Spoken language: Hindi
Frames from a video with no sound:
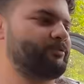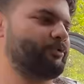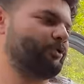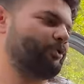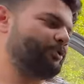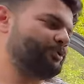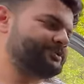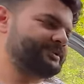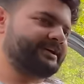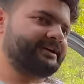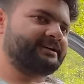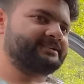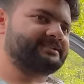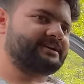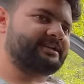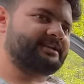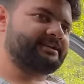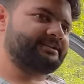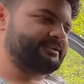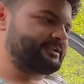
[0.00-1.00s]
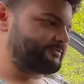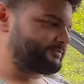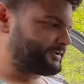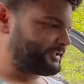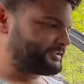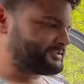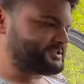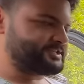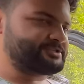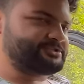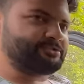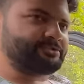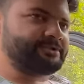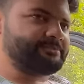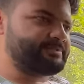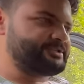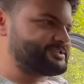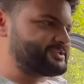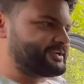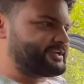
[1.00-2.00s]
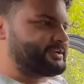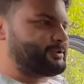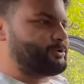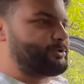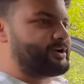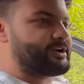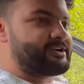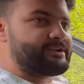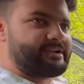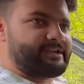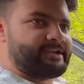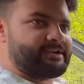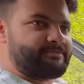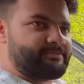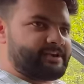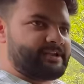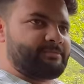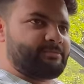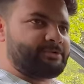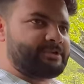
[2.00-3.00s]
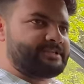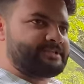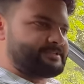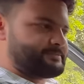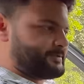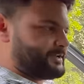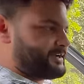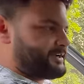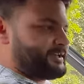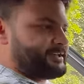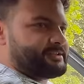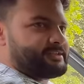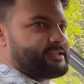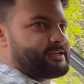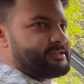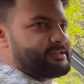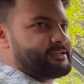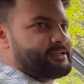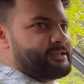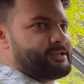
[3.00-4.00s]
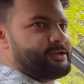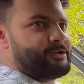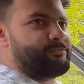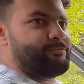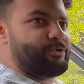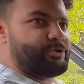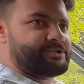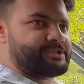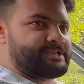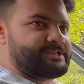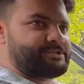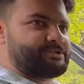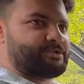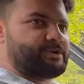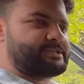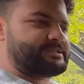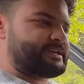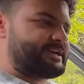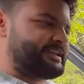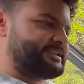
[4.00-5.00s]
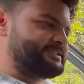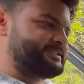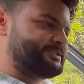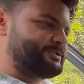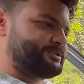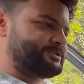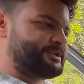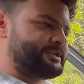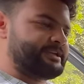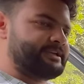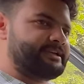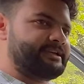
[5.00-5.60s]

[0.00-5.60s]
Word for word: वो हो जाएगा सारा डफ्टिंग चेंज होगी पीछे के लोहे का एक फ्रेम होता है जिसपे टिकता है हम्म। वो चेंज होगा सारी चीज़ें हो जाएंगी